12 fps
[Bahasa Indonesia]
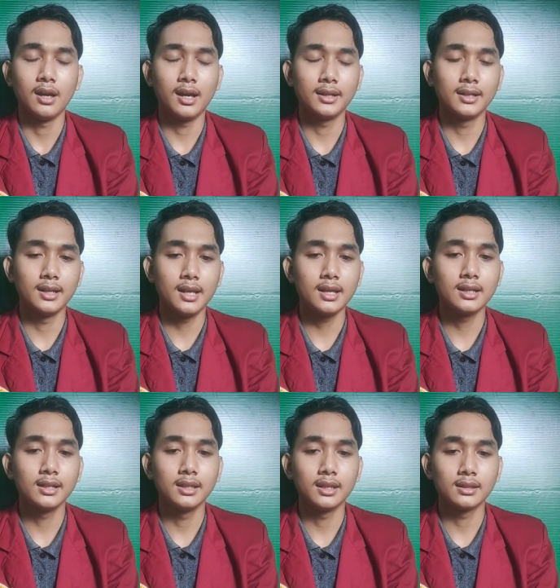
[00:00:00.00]
Adalah
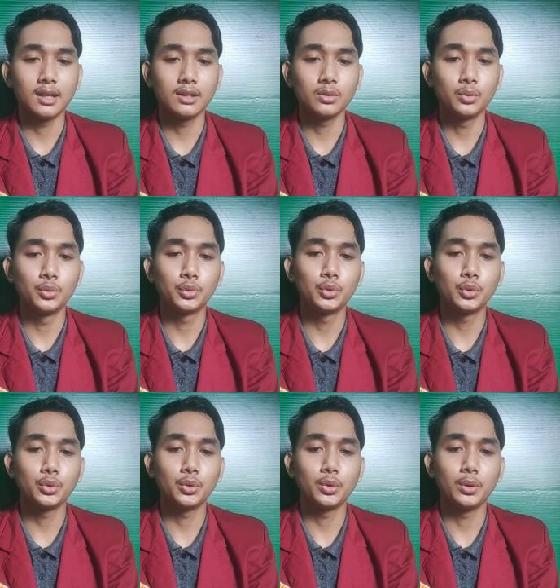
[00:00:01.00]
kegiatan untuk
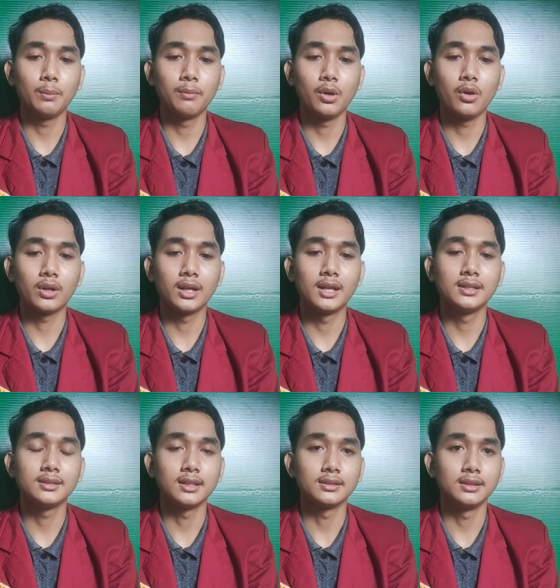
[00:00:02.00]

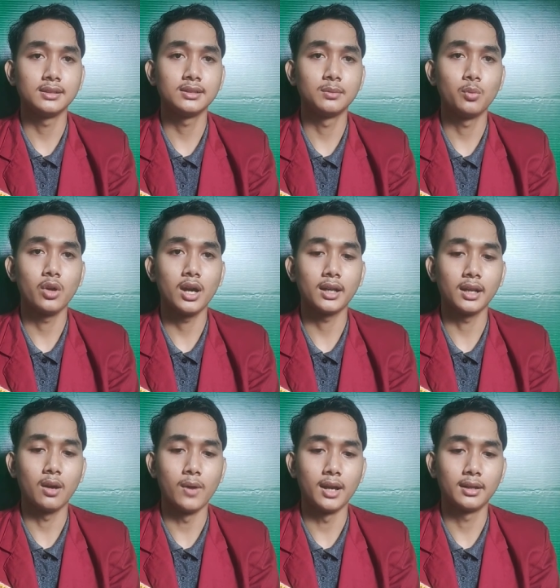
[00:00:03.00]
mengorganisasi semua
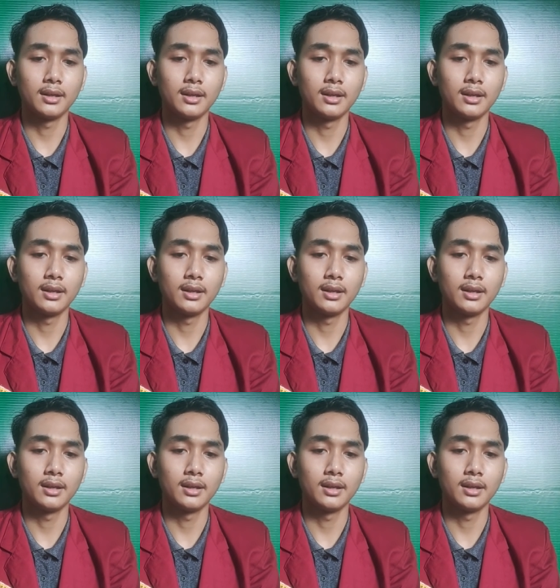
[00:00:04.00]
karyawan